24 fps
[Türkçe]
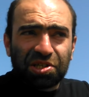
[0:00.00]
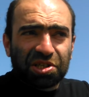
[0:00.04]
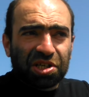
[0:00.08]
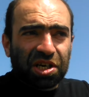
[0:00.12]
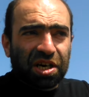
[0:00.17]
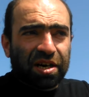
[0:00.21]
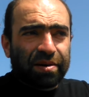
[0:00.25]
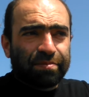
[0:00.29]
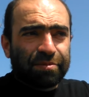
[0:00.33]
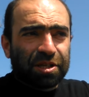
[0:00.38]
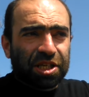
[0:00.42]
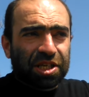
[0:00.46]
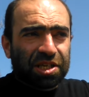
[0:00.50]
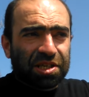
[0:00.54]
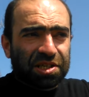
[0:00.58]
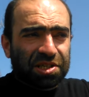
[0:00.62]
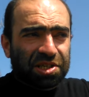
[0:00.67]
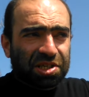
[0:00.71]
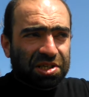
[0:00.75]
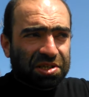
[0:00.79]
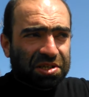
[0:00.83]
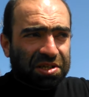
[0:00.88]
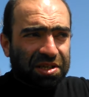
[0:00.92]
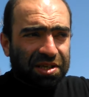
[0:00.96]
Caminin
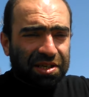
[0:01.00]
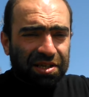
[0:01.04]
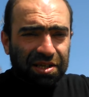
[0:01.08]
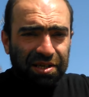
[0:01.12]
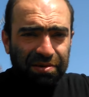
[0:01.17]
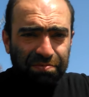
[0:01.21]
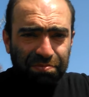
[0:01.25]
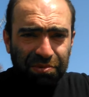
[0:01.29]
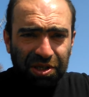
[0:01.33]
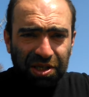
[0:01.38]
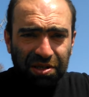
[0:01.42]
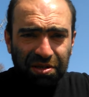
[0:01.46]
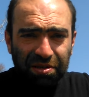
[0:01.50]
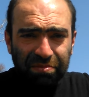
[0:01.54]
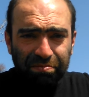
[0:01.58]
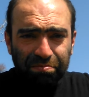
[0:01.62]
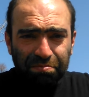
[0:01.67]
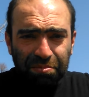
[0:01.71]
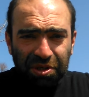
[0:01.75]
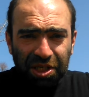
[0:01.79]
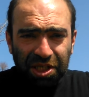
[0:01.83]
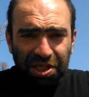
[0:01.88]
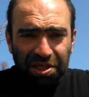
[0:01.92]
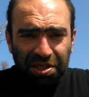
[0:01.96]
içi tıklım
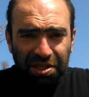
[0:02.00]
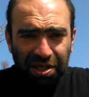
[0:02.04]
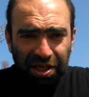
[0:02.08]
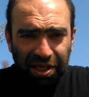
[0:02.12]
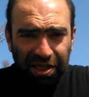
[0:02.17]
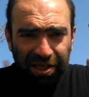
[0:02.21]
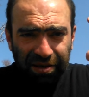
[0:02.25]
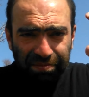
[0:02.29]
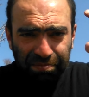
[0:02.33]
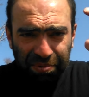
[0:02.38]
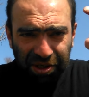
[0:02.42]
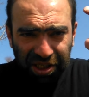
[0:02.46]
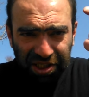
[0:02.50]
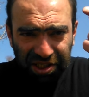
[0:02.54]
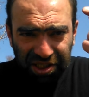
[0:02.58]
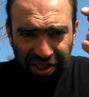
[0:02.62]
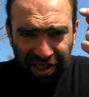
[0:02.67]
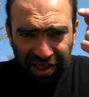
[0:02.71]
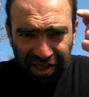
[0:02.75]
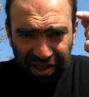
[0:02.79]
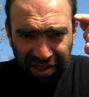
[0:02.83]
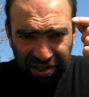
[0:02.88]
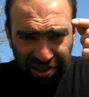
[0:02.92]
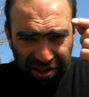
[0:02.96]
tıklım bir tane
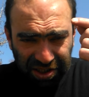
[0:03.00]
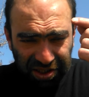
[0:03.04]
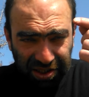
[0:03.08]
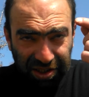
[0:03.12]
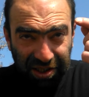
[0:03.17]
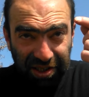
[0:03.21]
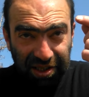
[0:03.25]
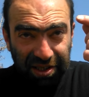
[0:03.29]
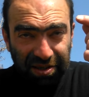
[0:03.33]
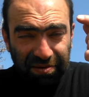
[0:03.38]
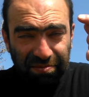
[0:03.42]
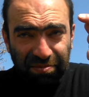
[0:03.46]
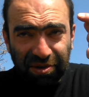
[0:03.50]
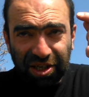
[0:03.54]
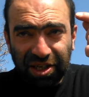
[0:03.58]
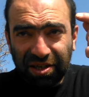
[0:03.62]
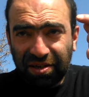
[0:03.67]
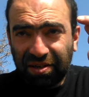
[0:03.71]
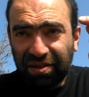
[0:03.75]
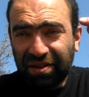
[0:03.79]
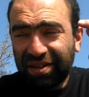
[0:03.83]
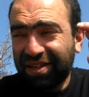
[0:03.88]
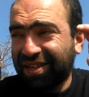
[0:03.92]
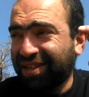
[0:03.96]
pencere açık değil bakın.